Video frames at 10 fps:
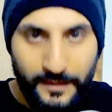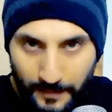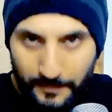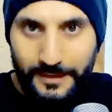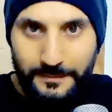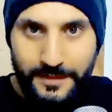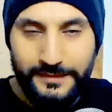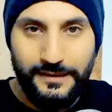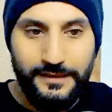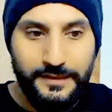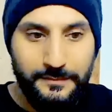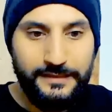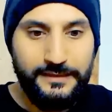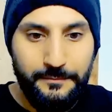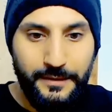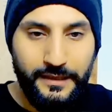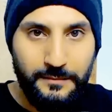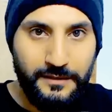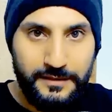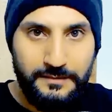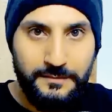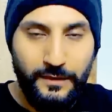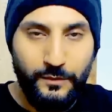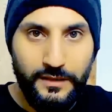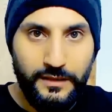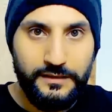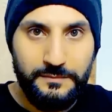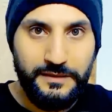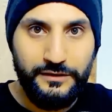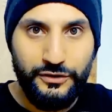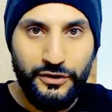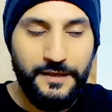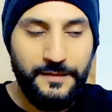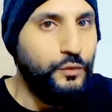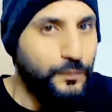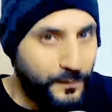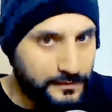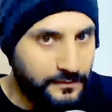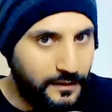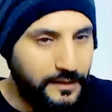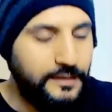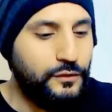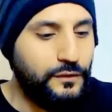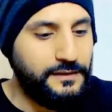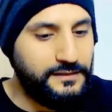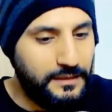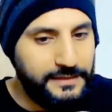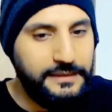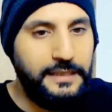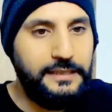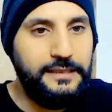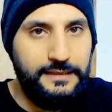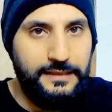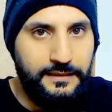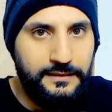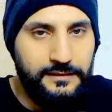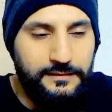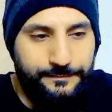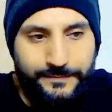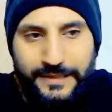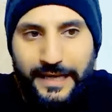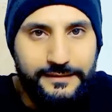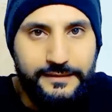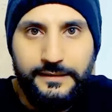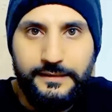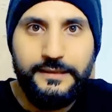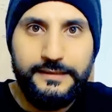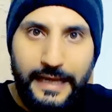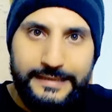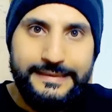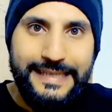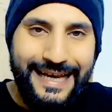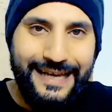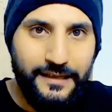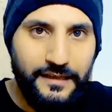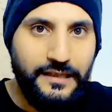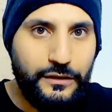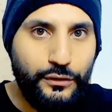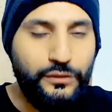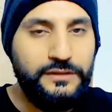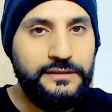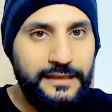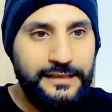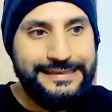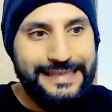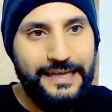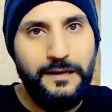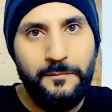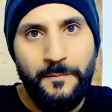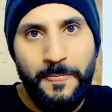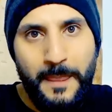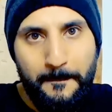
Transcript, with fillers: كمان مرة تانية بعدني عم بحكي بالقسم الأول القسم التجاري يفضل يفضل بالتأكيد أنك لحتى تقدر تعدل على الكود تتعلم